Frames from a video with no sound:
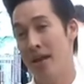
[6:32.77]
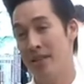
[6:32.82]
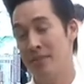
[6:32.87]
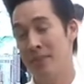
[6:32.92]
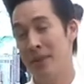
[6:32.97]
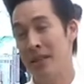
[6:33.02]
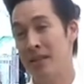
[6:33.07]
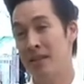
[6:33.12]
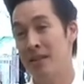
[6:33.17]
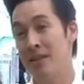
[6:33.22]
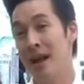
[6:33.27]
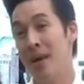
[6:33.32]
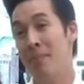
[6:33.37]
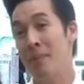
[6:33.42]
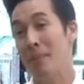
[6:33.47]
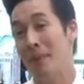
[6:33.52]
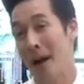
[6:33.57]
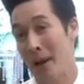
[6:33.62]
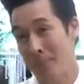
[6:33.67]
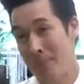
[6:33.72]
อาจจะเป็นเรื่องกร
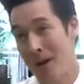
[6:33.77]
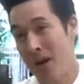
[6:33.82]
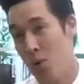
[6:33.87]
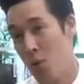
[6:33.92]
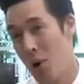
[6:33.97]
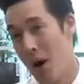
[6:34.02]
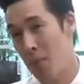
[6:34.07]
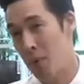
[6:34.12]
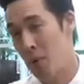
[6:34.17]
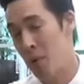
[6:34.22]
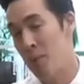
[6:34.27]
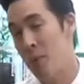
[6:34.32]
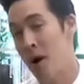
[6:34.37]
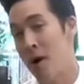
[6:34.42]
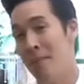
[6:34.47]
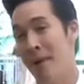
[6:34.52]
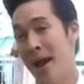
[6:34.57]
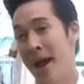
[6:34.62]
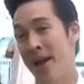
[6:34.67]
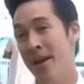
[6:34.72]
รมพันธุ์มากกว่าเพราะว่า
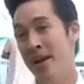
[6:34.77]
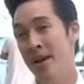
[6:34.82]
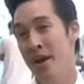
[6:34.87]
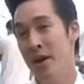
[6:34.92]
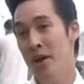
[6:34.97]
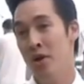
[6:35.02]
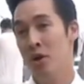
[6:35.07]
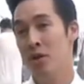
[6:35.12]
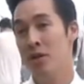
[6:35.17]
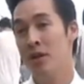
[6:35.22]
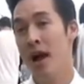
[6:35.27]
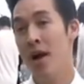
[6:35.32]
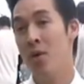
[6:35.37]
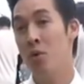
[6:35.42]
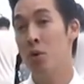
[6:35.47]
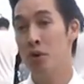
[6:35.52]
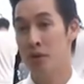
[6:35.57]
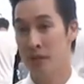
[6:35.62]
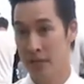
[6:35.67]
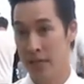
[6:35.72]
พ่อแม่ค่อนข้าง
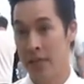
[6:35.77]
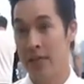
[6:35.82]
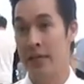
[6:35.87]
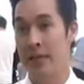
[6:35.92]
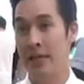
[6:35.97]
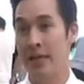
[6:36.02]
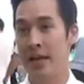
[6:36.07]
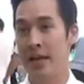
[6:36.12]
หุ่นดี